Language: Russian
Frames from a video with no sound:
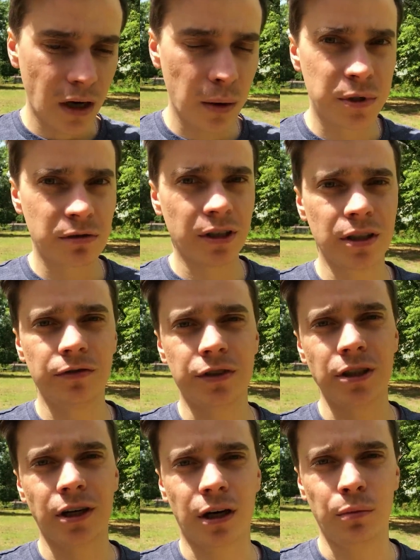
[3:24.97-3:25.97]
обзвони
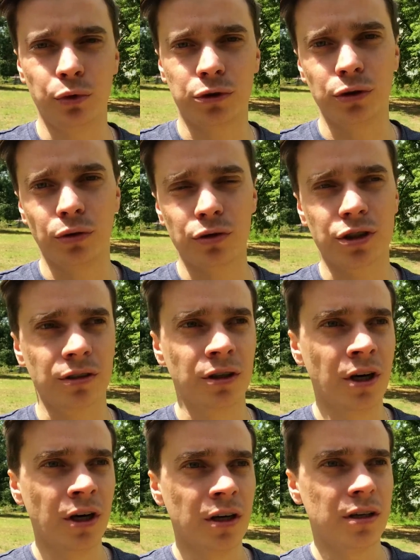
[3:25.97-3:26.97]
всех, кому ты должен,
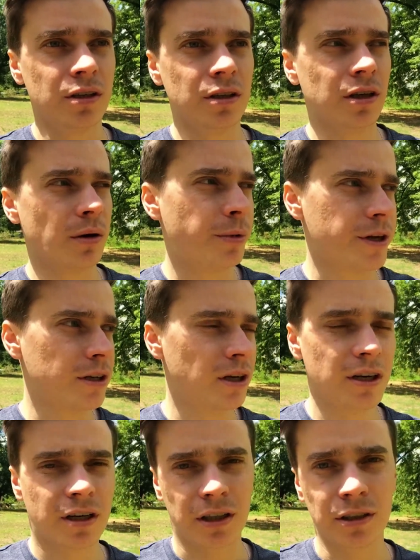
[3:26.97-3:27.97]
и
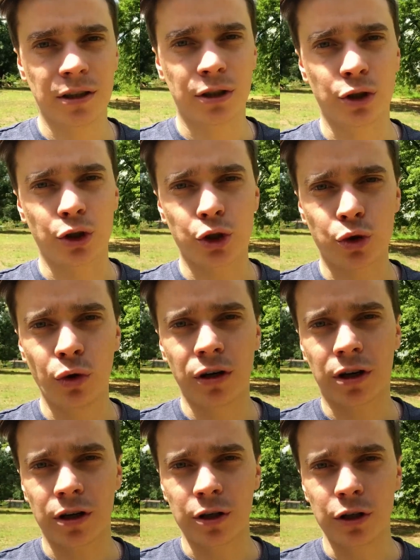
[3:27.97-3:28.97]
определи, когда ты
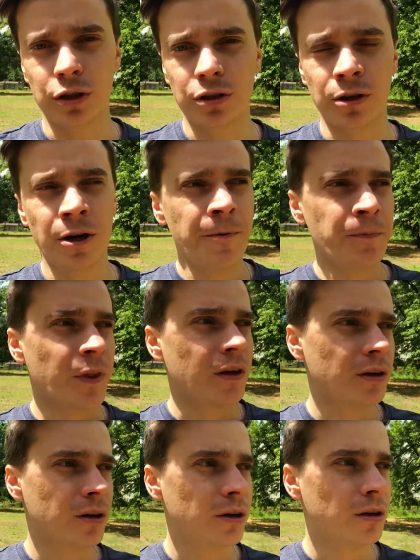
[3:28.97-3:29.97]
сколько и
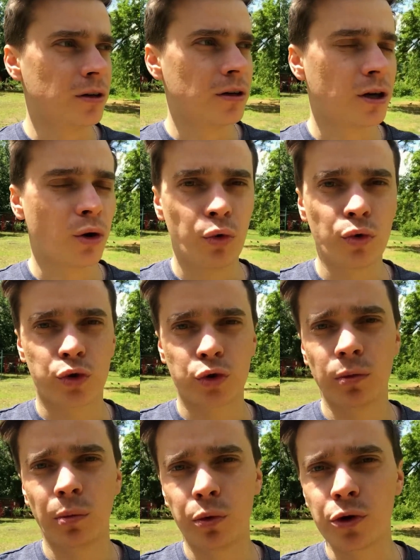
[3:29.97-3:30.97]
э, какую
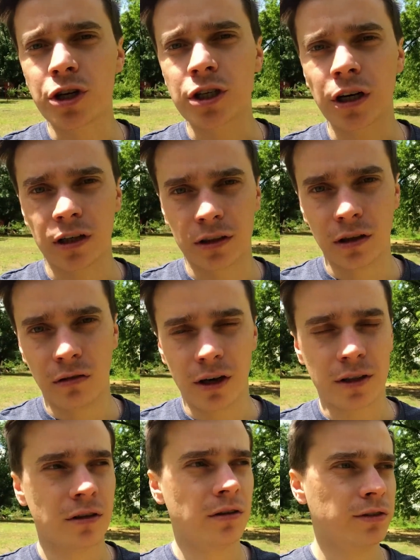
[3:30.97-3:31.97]
сумму будешь
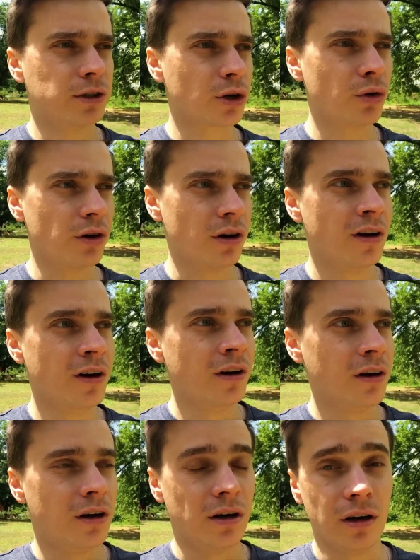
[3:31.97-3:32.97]
отдавать. Второе,
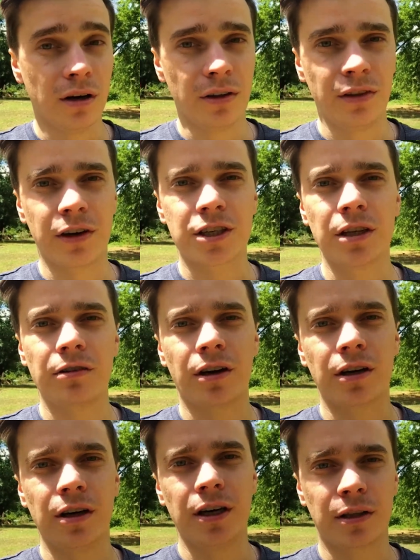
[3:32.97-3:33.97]
э, даже,
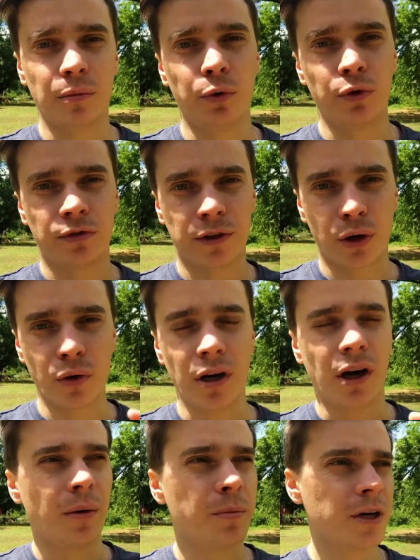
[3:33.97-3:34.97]
наверное, это будет
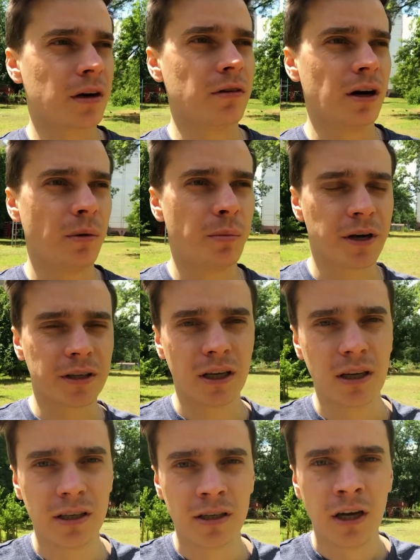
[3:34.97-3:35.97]
второе, а первое,
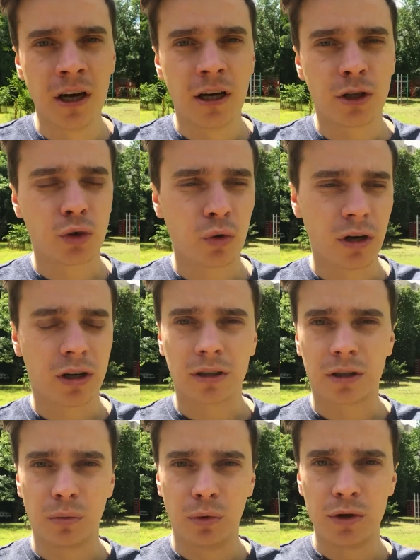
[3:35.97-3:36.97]
определи, сколько
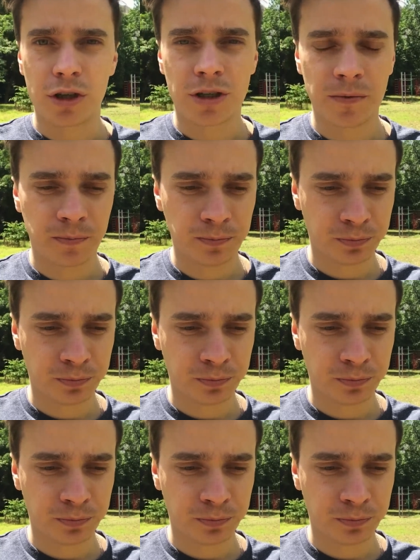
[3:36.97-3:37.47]
ты будешь